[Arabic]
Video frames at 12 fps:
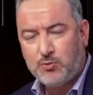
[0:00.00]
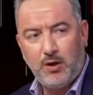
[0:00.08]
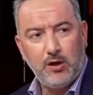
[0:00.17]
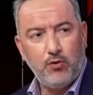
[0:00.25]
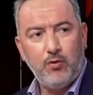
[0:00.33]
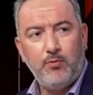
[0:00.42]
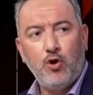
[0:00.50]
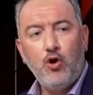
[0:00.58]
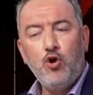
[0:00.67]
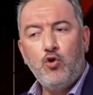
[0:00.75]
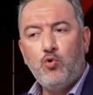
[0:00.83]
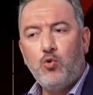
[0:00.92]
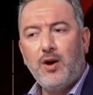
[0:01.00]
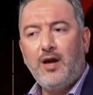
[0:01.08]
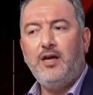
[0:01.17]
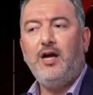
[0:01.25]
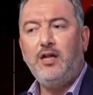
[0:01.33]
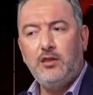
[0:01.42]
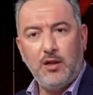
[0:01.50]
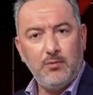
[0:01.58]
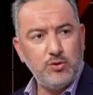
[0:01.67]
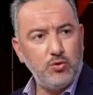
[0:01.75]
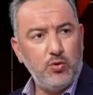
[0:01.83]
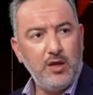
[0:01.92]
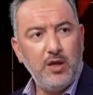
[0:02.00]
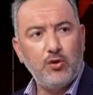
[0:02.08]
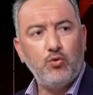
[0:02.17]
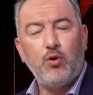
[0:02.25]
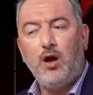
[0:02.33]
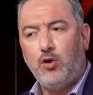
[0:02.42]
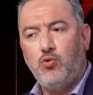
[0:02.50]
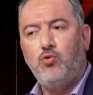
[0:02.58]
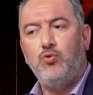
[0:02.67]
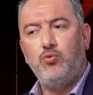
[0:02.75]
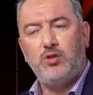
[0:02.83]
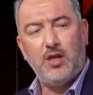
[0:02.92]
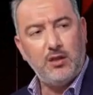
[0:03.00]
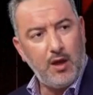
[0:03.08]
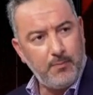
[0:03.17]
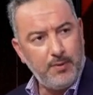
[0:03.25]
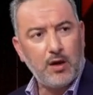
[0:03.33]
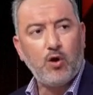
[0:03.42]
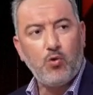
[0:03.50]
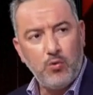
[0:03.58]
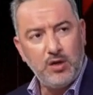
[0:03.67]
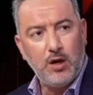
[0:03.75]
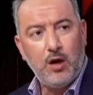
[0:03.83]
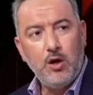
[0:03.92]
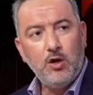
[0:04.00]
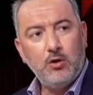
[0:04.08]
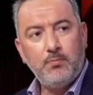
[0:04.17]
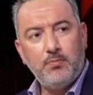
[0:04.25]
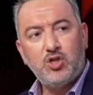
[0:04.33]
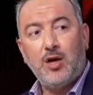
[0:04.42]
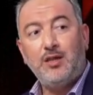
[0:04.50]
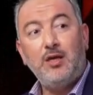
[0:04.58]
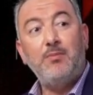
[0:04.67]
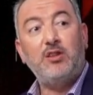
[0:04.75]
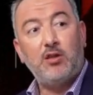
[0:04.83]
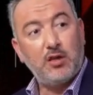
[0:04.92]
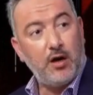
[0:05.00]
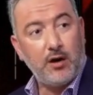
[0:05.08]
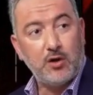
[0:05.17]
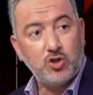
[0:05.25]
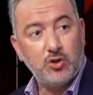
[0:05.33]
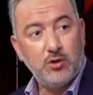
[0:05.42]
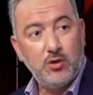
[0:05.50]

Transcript: الامور وراح يحدد المسؤوليات وراح يكونوا تدابير قويه باش هذه ما تتكررش